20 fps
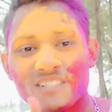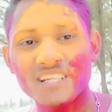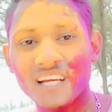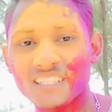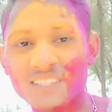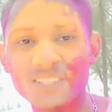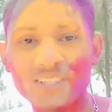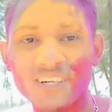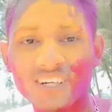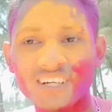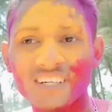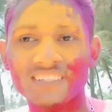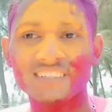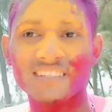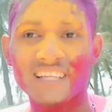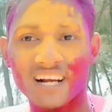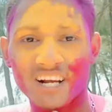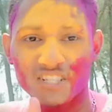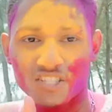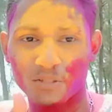দেখা হচ্ছে তোমাদের
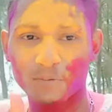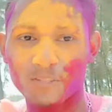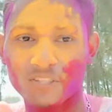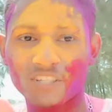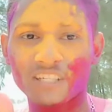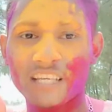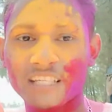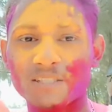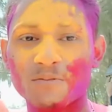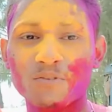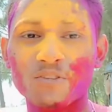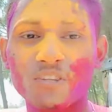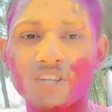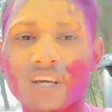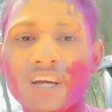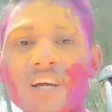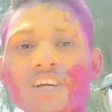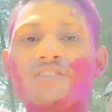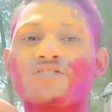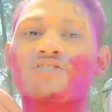নেক্সট ভিডিওতে চলো বাই